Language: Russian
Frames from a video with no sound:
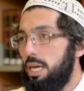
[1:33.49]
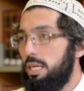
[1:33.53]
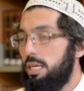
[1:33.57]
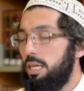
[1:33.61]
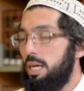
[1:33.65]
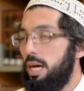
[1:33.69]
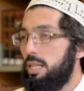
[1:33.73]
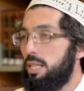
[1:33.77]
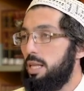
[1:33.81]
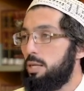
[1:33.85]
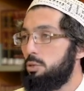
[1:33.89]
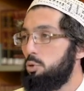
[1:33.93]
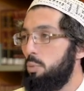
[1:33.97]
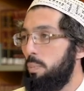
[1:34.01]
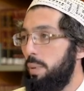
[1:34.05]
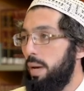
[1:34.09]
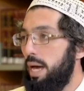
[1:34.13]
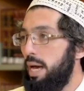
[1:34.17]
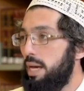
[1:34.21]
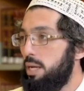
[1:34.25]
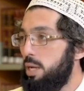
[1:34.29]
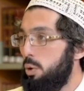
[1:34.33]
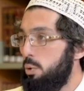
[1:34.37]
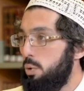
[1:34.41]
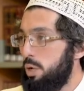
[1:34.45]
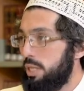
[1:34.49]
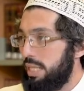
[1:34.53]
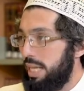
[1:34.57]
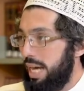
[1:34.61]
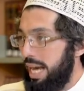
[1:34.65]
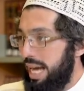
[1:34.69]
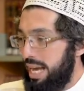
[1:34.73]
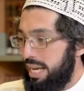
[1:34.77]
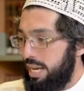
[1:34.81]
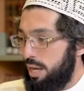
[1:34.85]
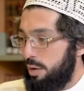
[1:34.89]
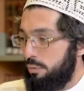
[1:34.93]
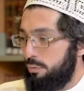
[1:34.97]
И Аллах Субхану Ва
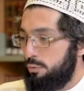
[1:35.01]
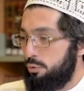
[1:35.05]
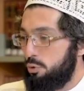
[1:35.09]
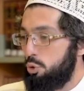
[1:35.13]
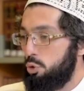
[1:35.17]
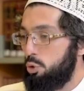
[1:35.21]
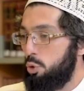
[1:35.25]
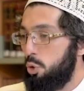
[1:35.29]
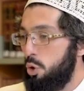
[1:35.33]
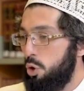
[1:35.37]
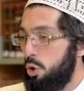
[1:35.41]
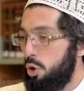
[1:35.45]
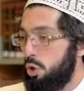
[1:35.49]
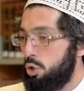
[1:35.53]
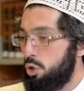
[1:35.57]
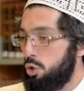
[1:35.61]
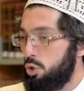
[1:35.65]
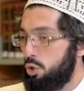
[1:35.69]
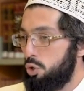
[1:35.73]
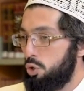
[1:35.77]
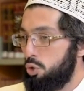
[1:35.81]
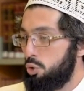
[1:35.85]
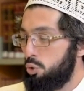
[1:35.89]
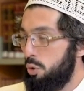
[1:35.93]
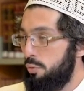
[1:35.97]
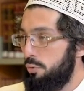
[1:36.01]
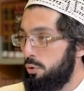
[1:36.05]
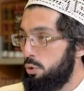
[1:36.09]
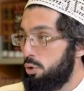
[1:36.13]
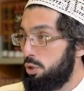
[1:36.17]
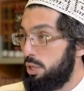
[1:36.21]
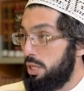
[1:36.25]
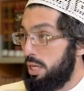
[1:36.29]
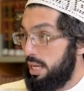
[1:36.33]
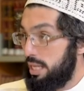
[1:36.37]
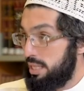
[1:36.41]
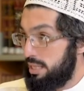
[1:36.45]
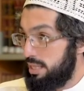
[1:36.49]
Тааля все, что
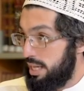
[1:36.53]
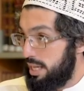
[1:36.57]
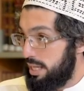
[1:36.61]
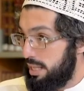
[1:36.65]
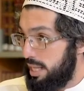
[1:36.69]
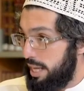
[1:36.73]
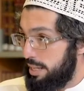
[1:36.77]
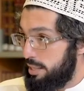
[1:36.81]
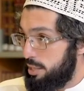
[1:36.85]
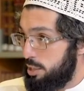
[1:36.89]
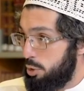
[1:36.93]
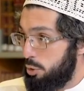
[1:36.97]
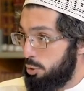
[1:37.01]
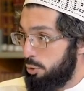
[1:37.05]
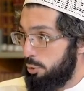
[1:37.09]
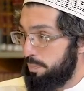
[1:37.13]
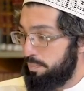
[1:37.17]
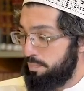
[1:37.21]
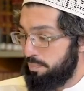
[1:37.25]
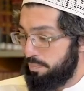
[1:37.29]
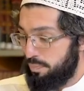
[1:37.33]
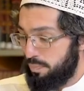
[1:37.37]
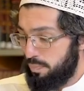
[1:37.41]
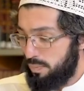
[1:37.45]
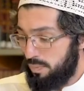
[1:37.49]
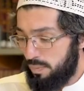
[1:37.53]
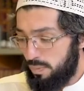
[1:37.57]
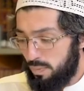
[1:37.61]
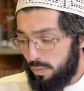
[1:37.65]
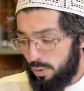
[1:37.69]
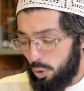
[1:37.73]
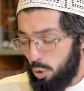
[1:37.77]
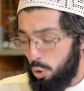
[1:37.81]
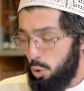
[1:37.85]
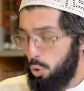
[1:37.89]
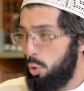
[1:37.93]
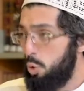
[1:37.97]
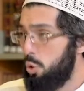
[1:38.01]
ведет к разногласию,
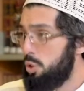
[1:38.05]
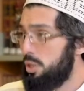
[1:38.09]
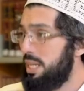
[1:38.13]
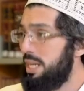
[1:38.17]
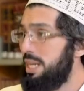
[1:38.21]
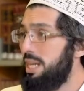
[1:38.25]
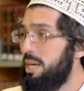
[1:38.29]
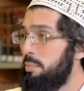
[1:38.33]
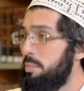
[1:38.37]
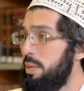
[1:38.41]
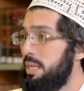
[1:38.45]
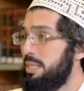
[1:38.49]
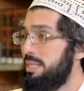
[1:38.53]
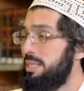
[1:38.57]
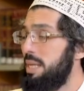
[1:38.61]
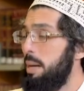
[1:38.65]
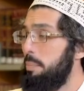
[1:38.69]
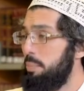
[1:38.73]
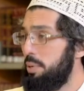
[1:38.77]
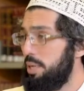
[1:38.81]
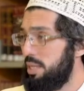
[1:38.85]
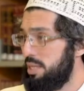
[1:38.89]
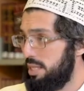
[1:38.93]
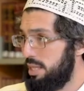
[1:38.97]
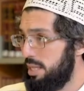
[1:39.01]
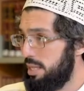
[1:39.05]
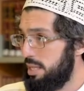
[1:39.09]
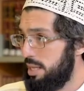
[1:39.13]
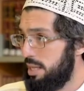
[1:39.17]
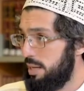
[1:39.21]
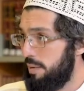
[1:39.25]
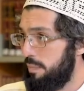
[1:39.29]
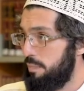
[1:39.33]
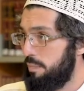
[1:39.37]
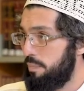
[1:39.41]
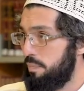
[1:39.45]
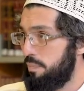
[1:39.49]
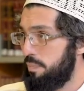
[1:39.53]
он либо запретил,
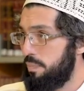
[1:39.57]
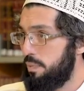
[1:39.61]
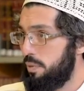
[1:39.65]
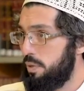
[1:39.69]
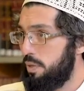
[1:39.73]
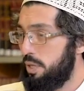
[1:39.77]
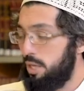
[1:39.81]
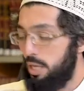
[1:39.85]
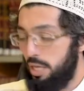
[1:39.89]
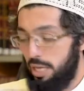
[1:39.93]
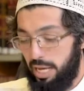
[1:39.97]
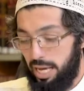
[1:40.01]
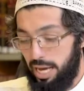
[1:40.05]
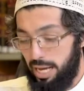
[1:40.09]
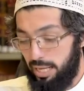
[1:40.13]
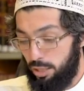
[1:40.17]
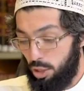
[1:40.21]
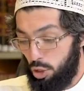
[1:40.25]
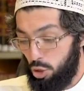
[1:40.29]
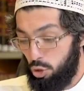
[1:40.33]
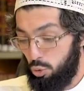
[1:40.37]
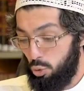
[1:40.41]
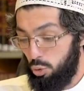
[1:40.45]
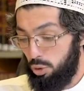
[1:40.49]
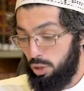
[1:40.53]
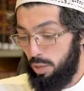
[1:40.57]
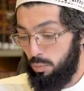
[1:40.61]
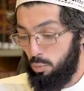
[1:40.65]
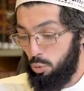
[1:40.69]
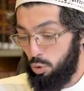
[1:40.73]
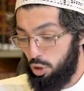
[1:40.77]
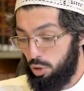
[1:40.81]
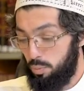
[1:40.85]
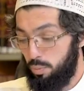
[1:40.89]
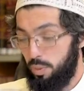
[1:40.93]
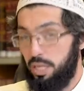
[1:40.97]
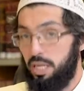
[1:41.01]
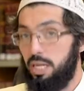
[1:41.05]
это что-то
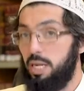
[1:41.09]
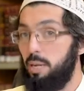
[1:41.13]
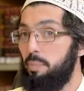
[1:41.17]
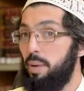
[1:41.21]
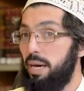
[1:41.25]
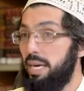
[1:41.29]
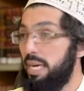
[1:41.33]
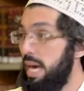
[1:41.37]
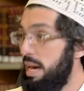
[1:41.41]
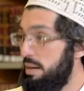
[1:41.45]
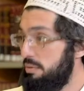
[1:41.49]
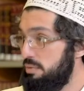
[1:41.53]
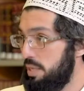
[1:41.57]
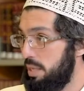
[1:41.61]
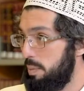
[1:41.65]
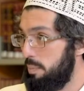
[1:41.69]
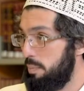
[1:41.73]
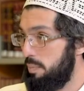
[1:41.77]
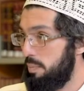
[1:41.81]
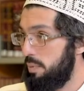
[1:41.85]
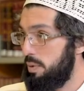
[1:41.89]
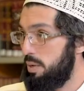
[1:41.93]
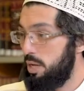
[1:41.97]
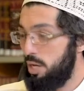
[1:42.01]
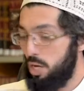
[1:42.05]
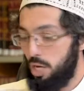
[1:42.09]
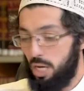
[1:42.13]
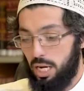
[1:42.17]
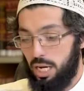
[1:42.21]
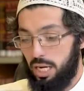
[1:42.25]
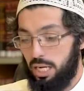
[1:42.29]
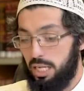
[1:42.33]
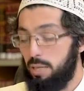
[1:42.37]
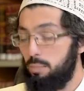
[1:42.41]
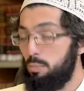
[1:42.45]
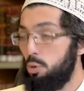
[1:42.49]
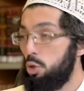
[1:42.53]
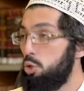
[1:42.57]
может быть либо явным,
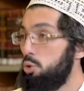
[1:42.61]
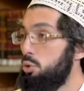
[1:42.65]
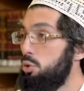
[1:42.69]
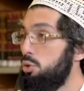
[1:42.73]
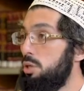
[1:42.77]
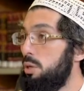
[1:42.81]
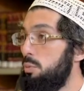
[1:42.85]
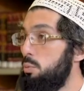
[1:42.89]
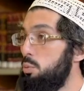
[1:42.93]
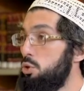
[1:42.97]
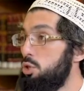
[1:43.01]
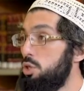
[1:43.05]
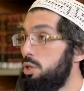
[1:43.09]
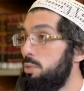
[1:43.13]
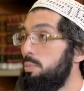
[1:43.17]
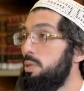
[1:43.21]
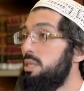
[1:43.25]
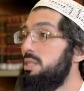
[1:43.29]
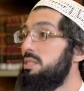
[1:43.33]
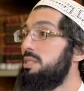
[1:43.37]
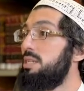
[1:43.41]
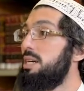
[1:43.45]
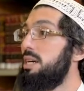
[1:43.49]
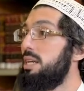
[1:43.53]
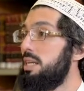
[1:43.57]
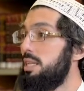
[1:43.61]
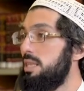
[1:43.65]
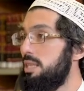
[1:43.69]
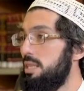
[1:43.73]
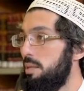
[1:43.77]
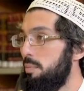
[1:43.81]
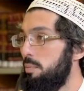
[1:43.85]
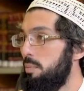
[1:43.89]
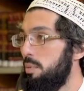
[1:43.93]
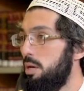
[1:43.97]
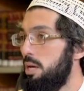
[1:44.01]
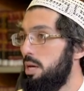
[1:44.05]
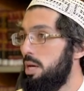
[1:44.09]
либо что-то может быть
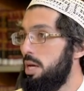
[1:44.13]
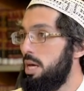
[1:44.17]
скрытным.